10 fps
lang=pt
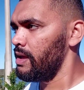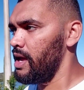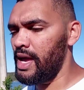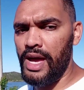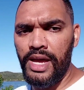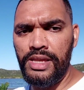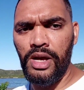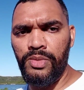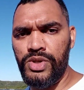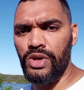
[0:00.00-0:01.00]
É,
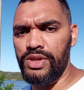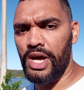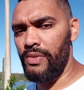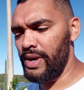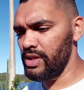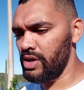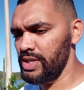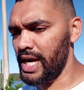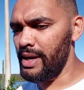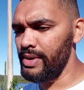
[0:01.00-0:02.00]
então, pessoal, eu tava falando que
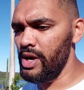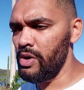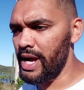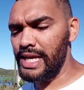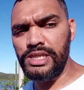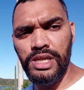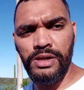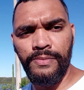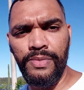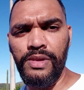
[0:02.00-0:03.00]
eu já caminhei um
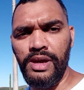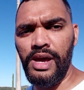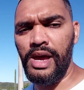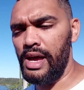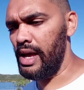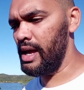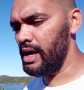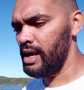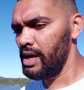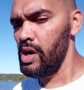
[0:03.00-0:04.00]
cadinho,
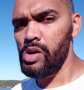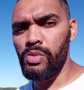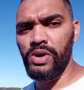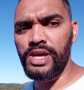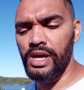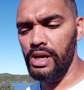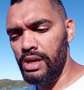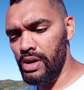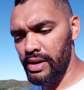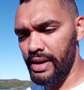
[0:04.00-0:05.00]
é, porque
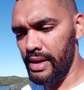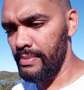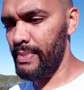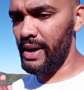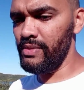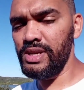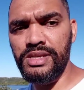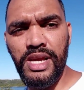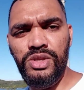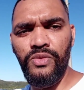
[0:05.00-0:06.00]
para
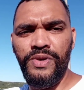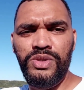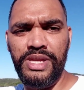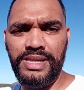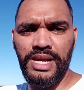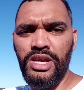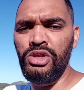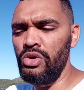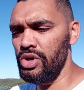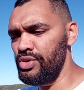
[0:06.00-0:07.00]
vocês o vídeo tá
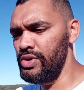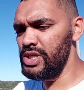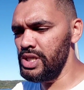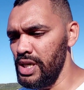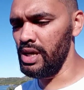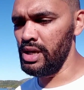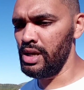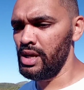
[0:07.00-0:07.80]
saindo em outro dia,